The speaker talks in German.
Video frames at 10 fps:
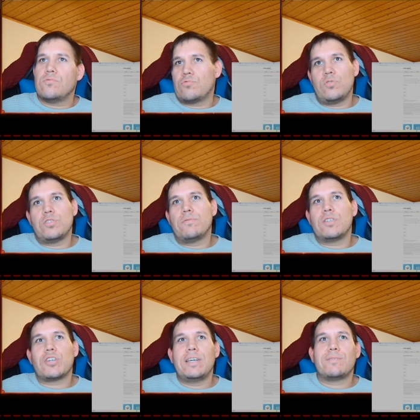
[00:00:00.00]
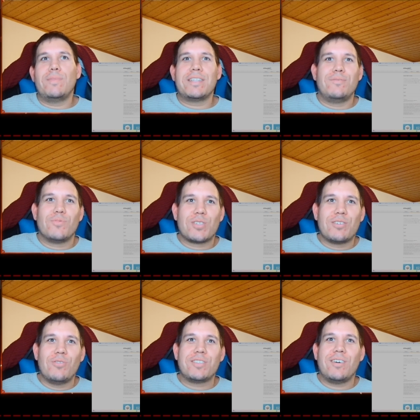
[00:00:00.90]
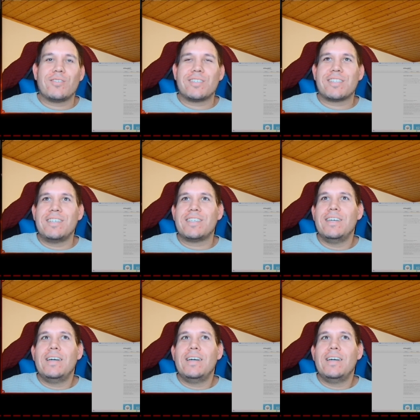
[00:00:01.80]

Können sich wahrscheinlich mehr die Musikleute aus als ich.